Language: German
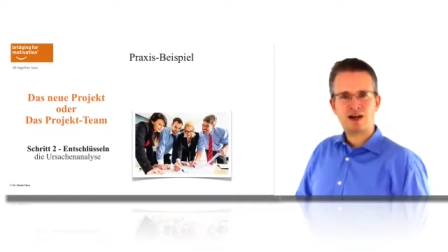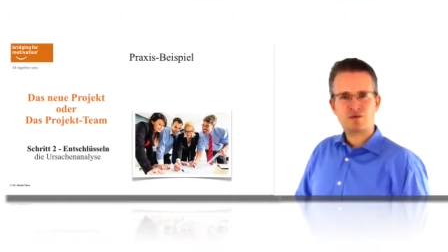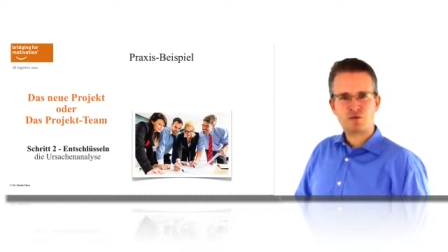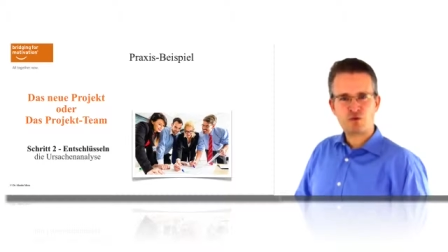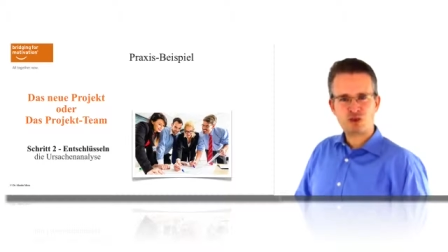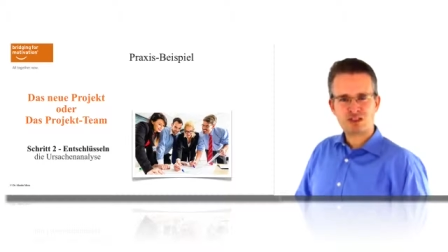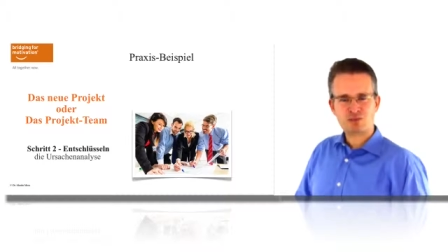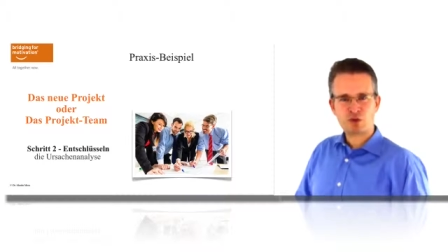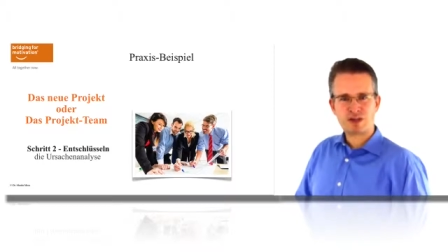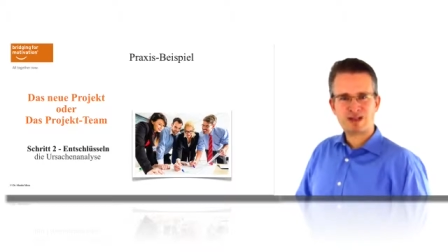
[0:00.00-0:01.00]
für das
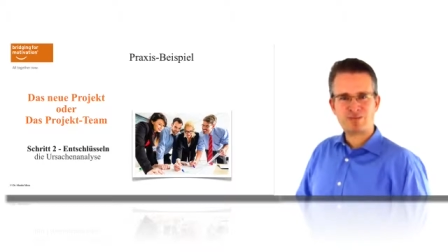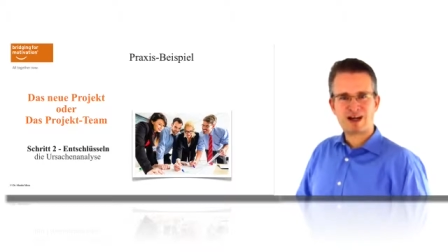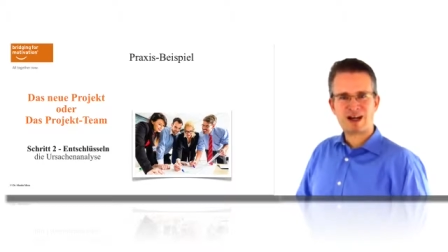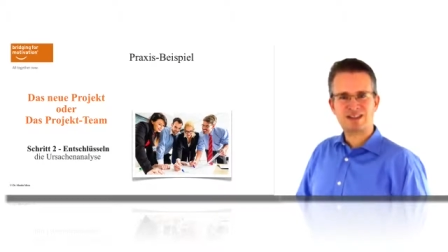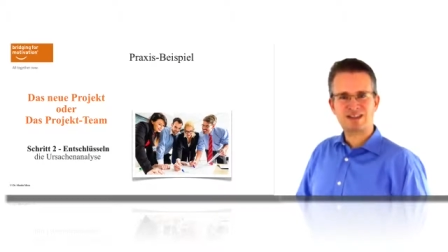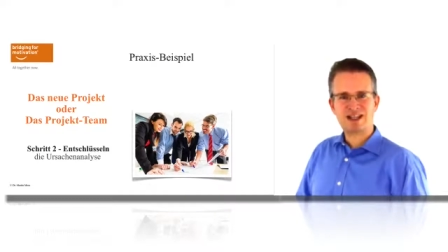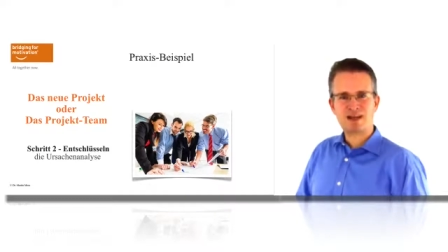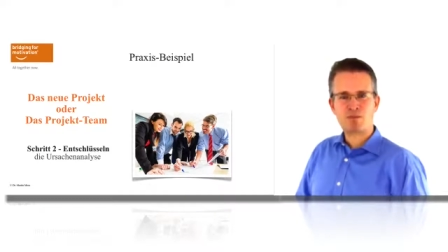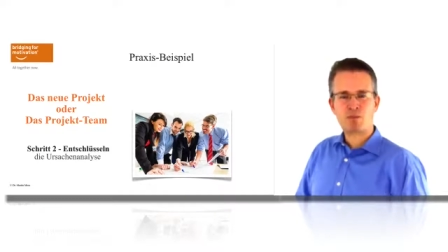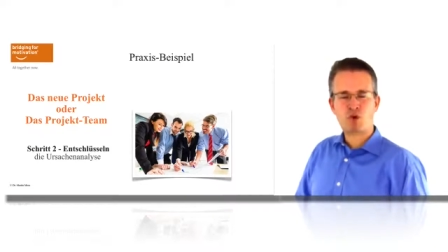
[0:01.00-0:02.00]
Projekt, man kann es
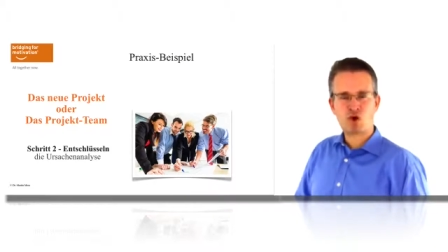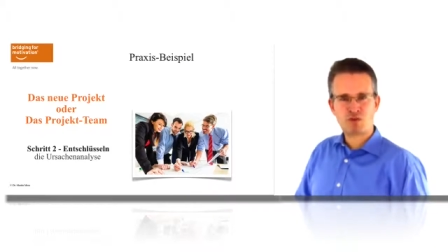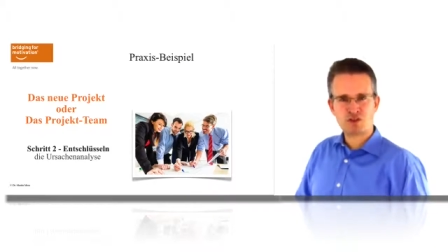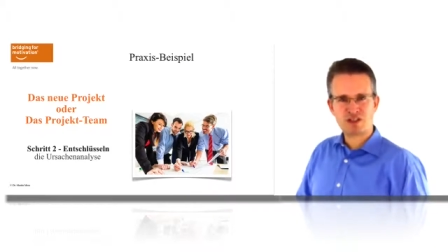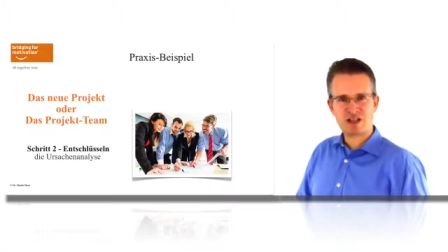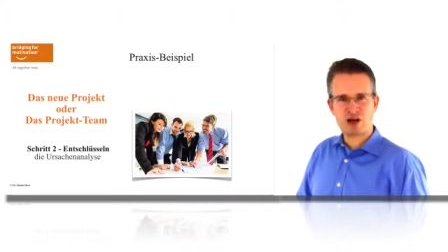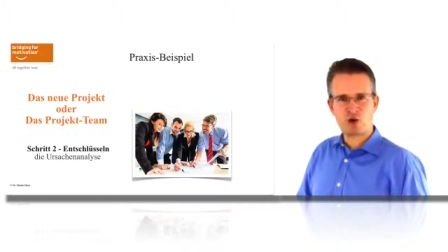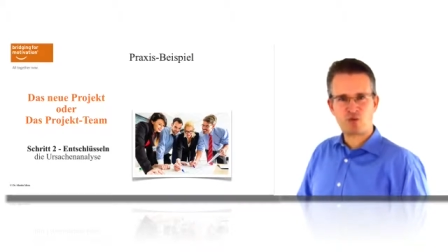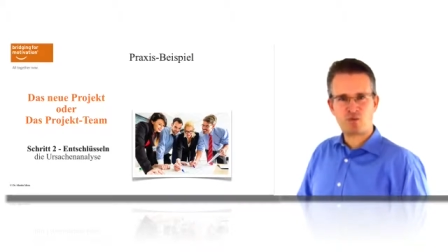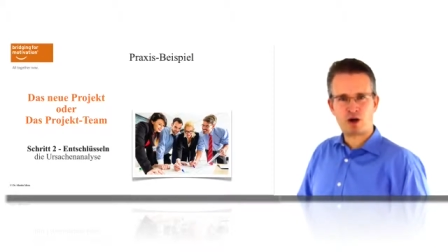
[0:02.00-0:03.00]
professionell
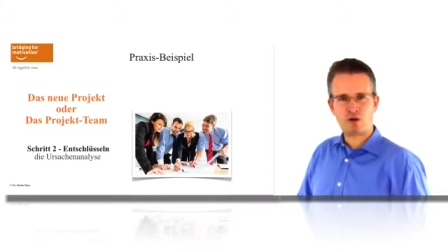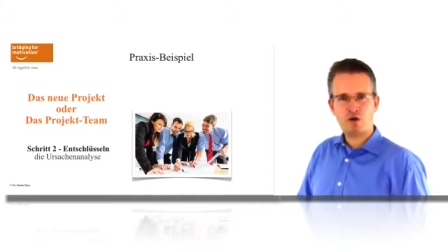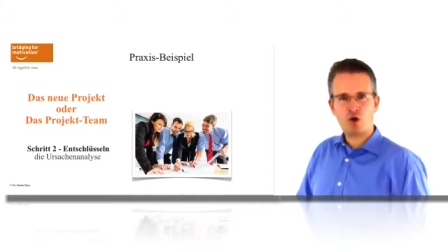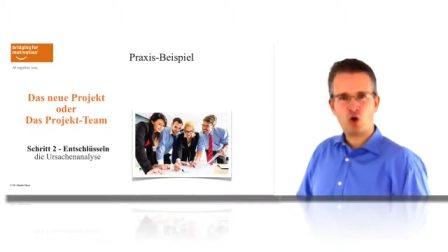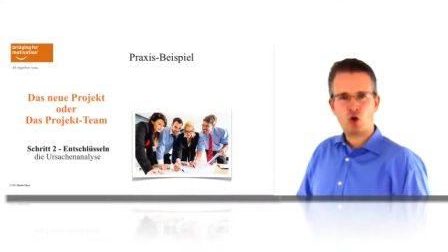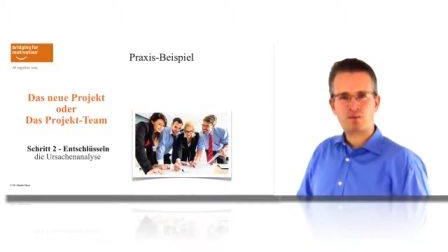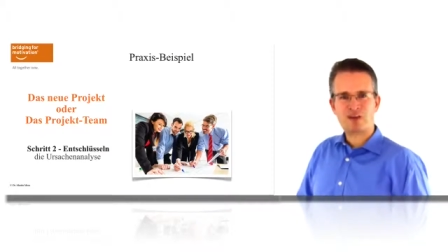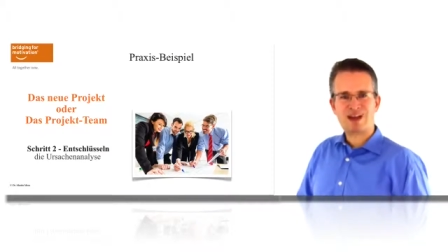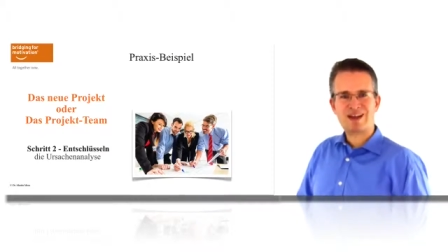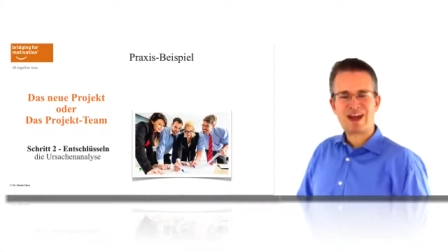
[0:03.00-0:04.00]
aufbauen, um
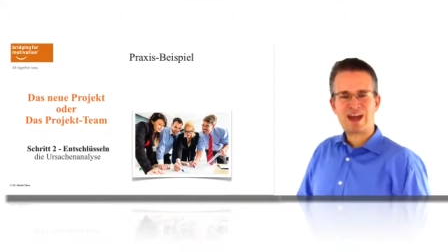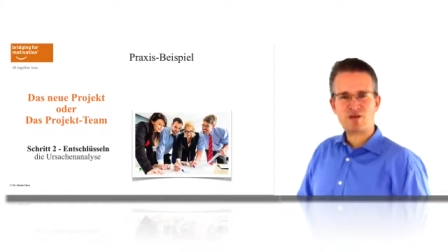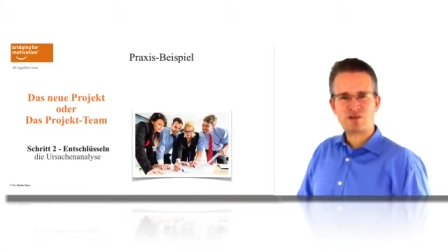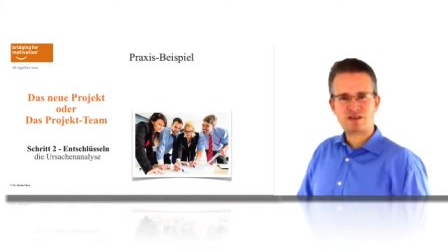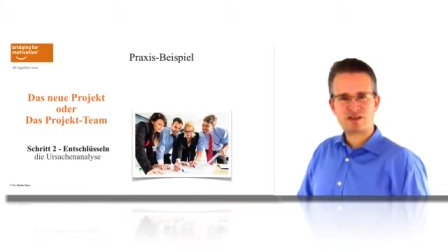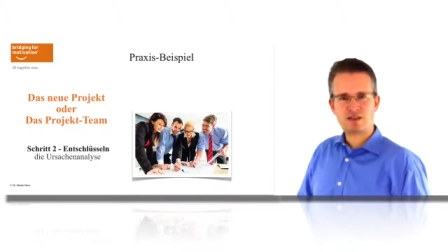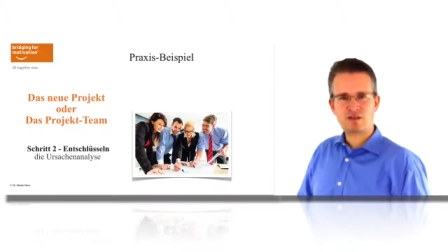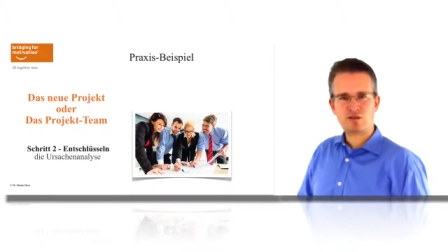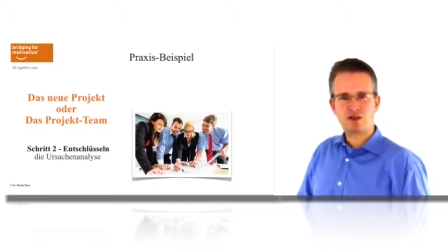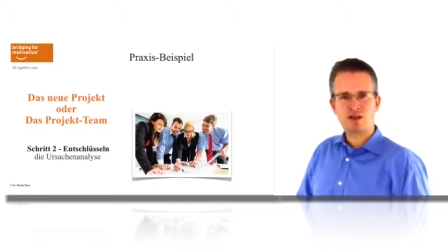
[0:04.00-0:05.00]
dann
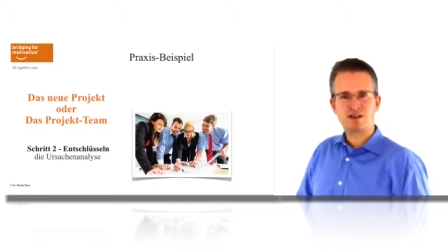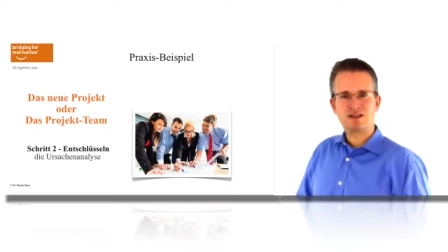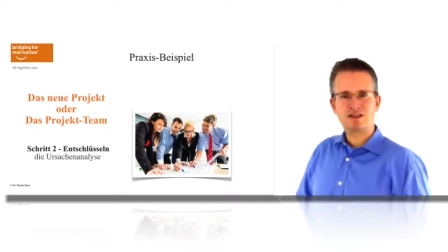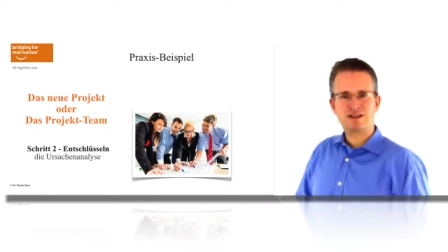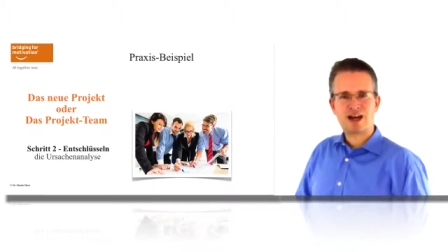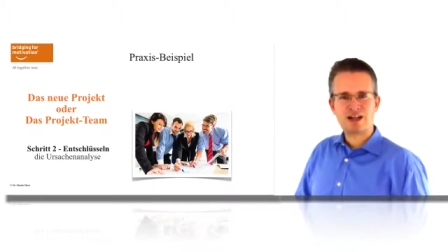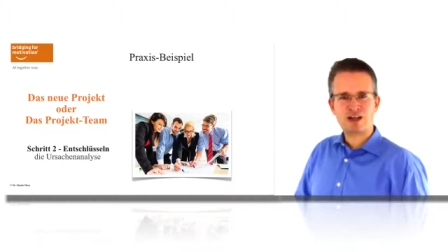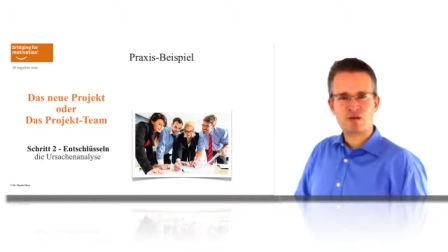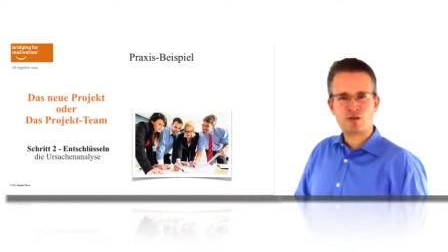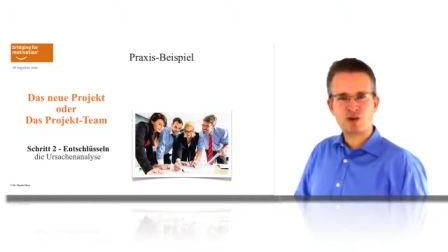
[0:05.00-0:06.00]
effektiv ein
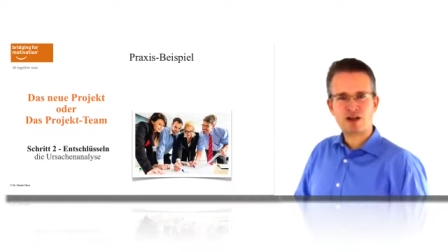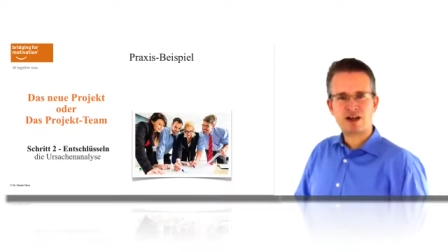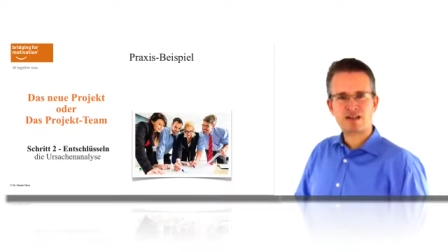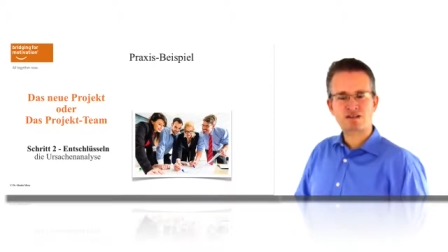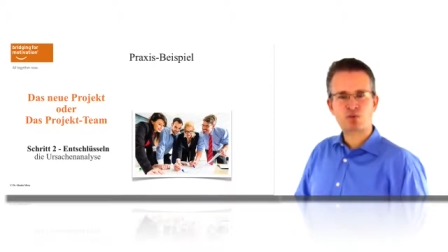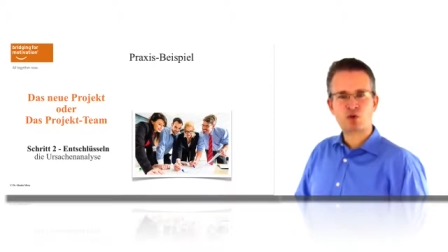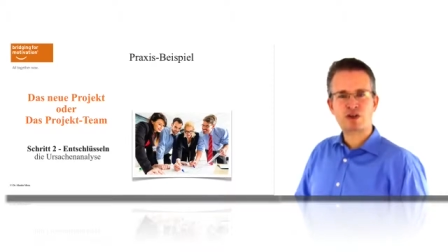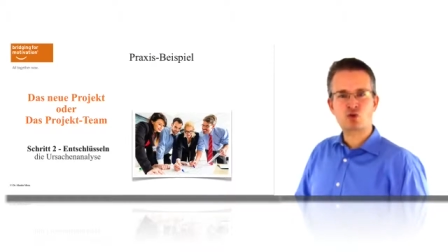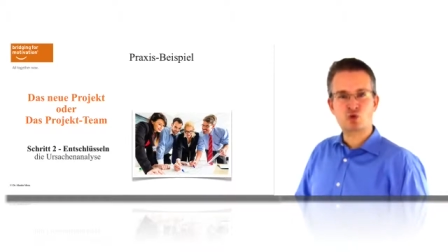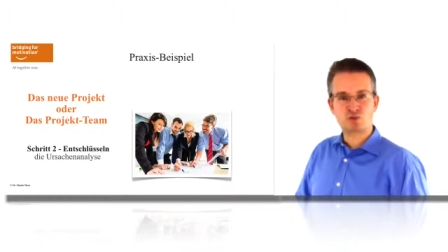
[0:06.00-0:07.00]
erfolgreiches
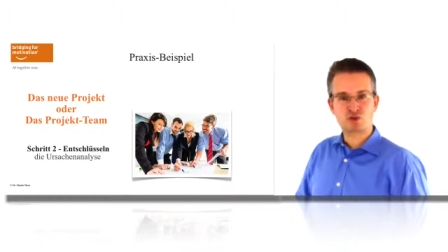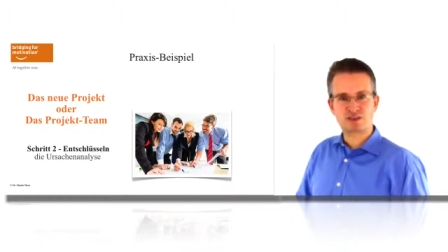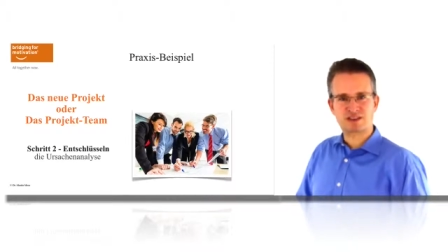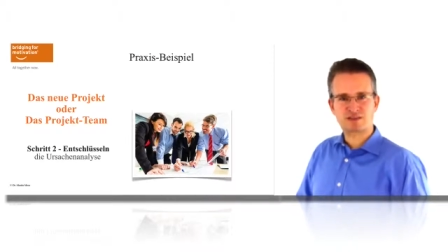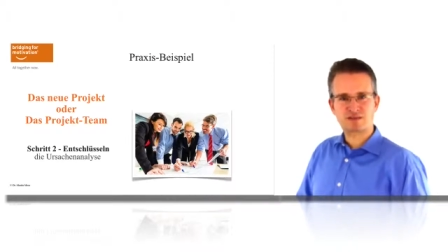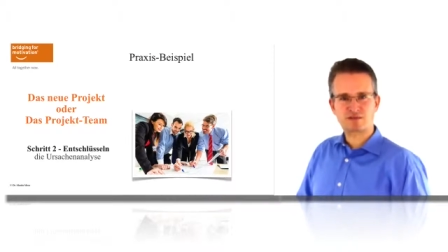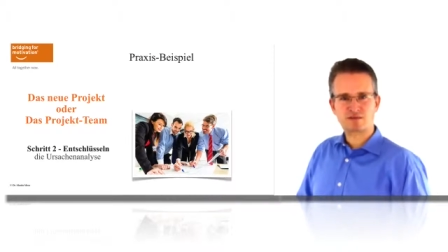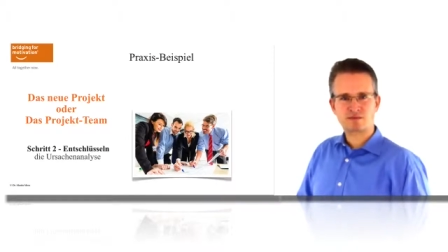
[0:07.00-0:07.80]
Projekt umzusetzen.